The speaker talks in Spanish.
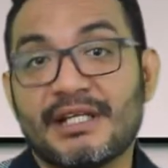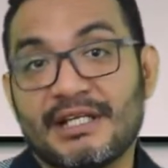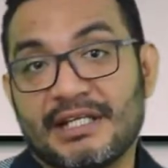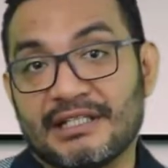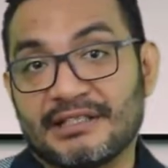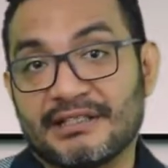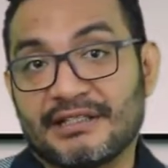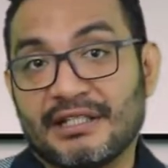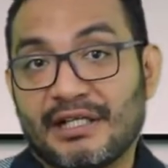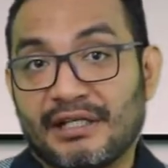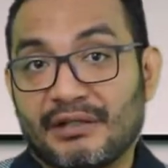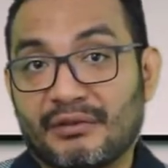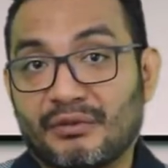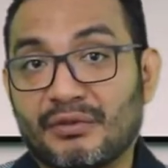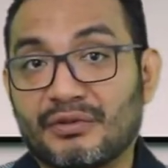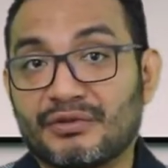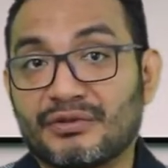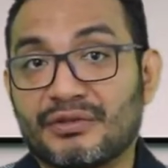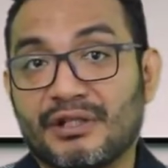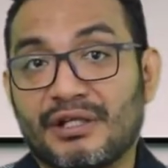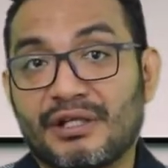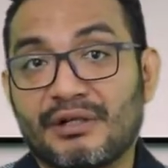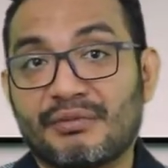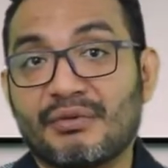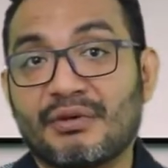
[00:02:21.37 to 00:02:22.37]
Y este
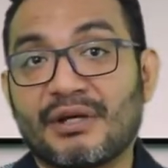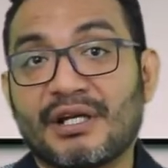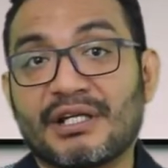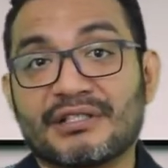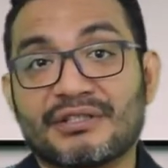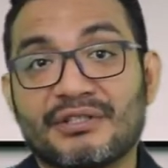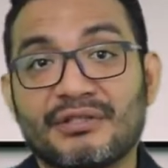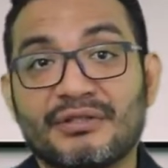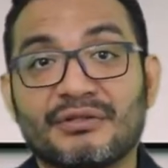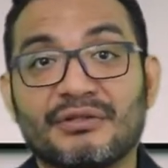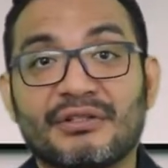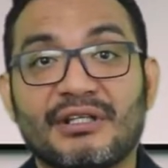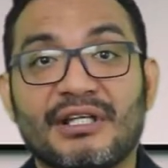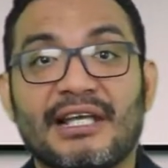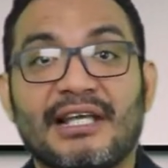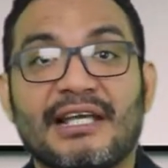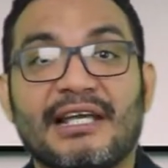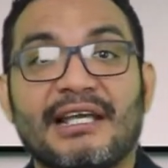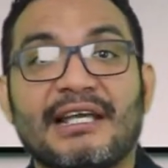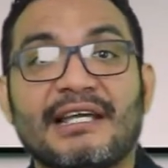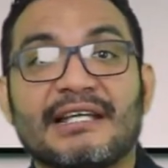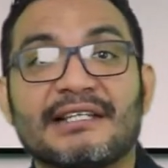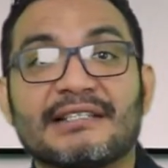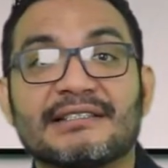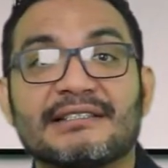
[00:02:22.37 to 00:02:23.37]
recurso de revocación
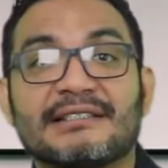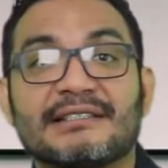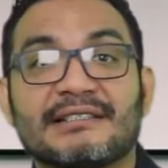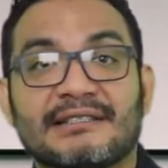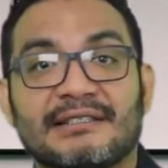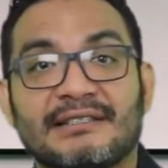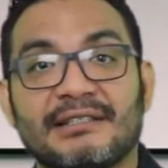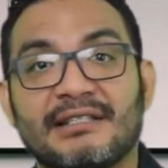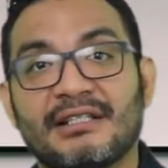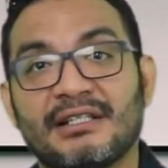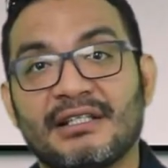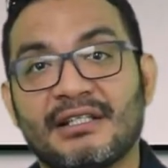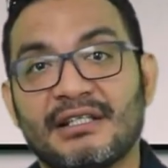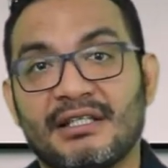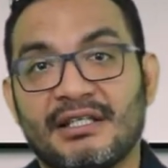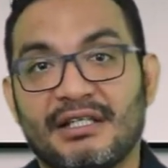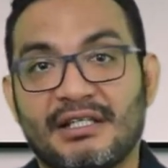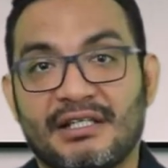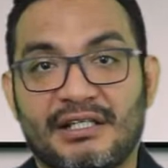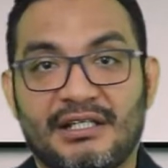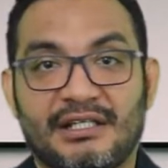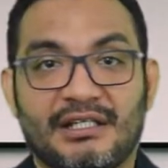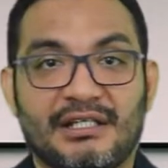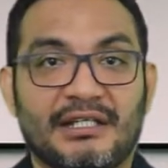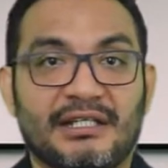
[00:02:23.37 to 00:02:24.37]
es
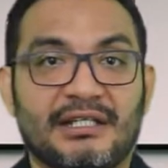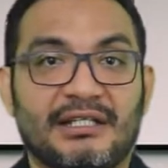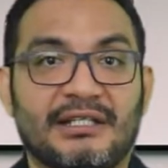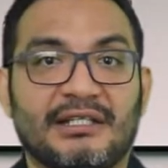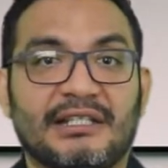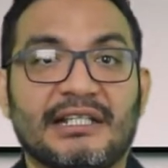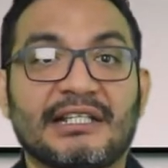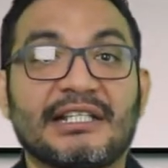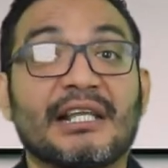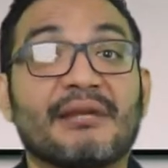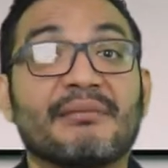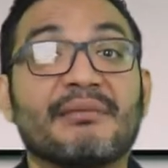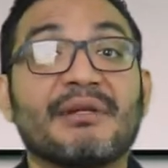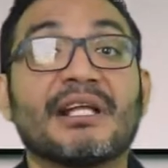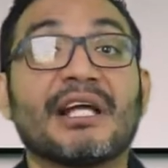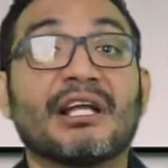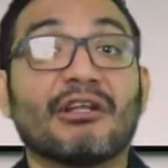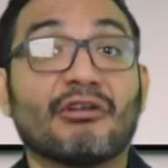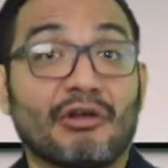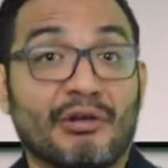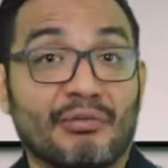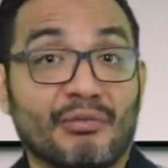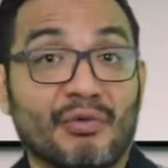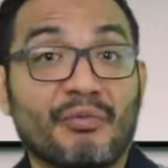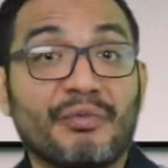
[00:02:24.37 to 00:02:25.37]
eh,
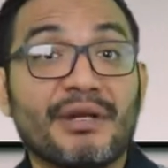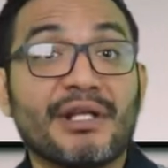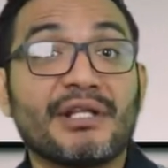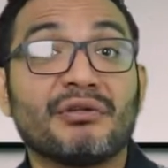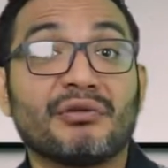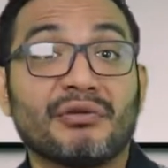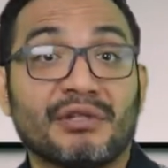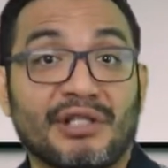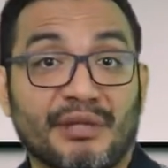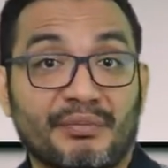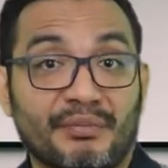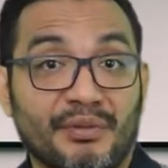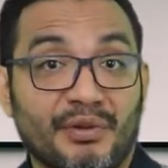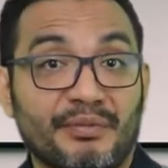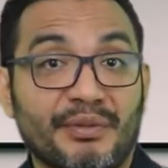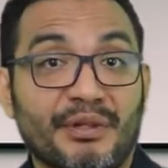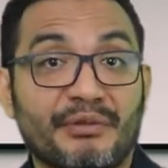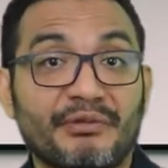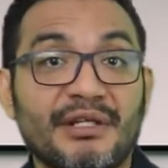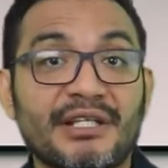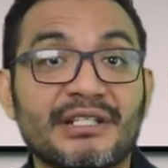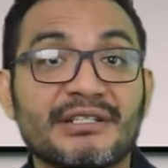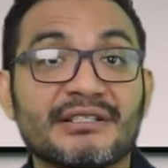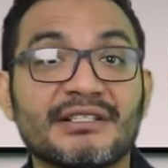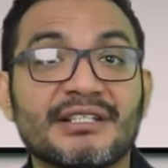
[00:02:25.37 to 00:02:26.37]
determinado al momento en la propia
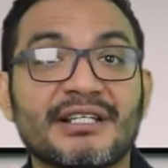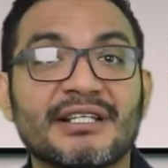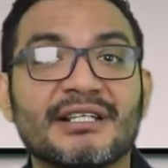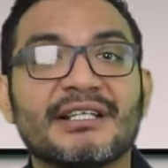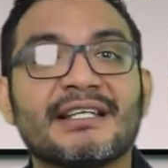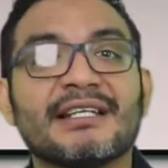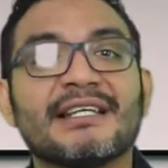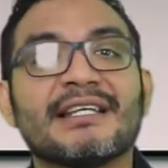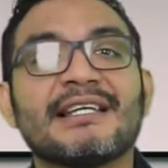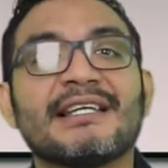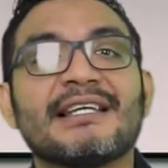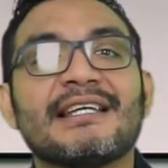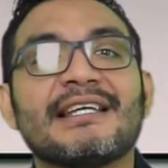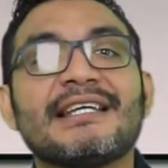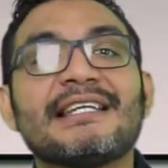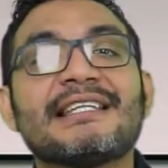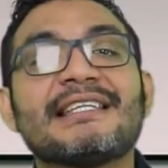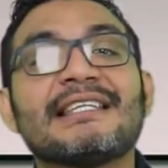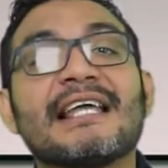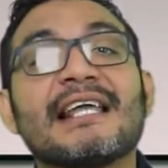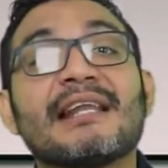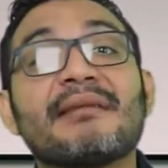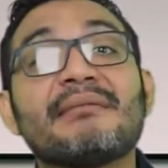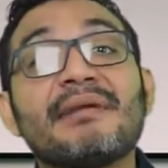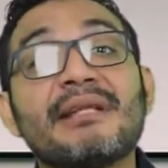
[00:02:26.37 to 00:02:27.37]
audiencia y
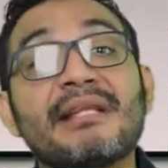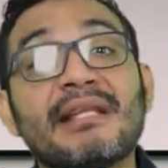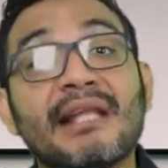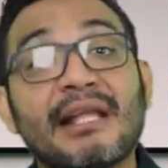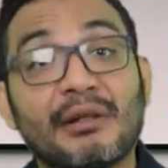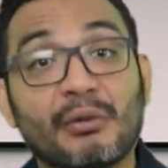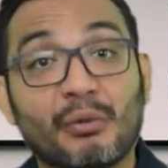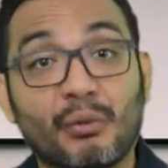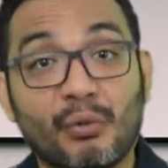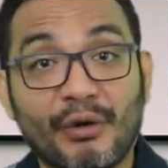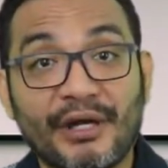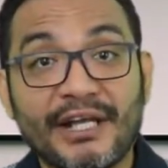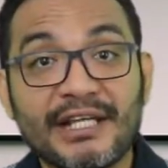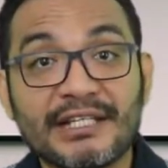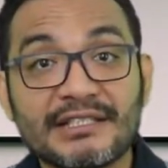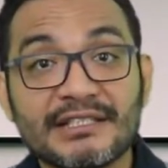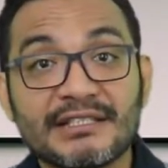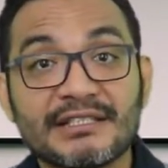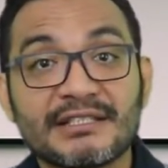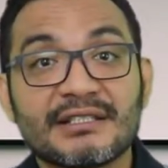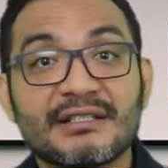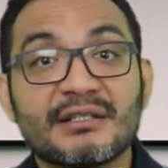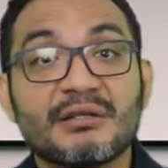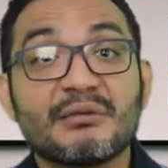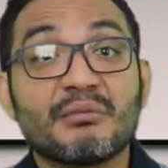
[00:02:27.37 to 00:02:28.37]
termina el
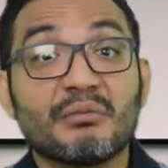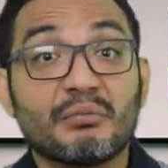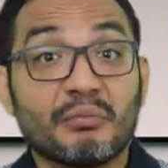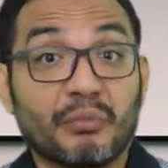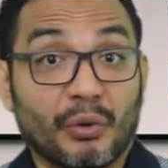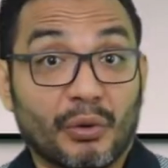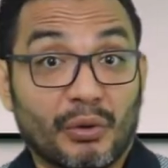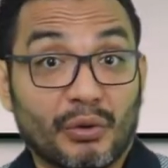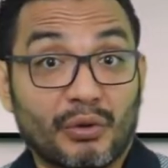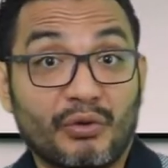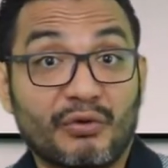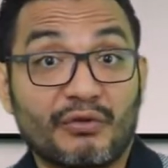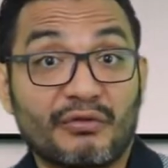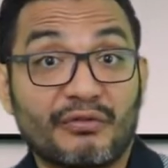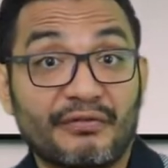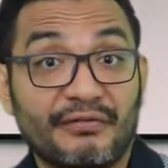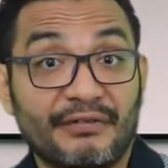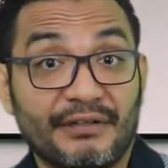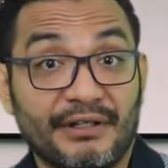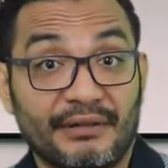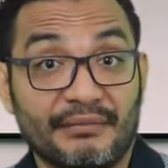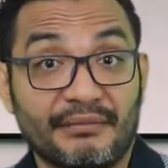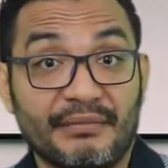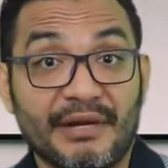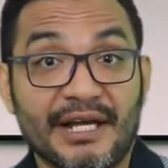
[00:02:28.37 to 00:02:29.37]
juez por
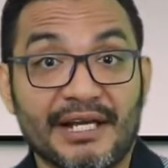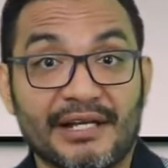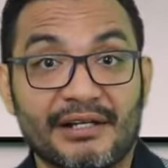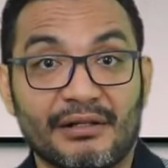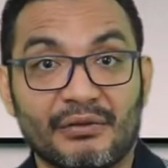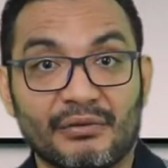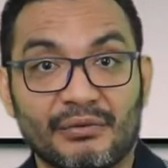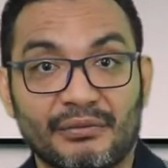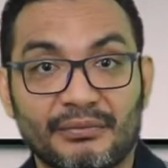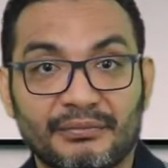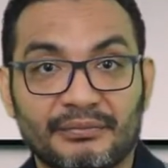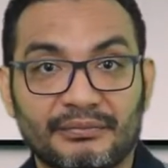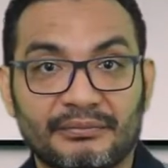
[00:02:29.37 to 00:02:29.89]
confirmarlo.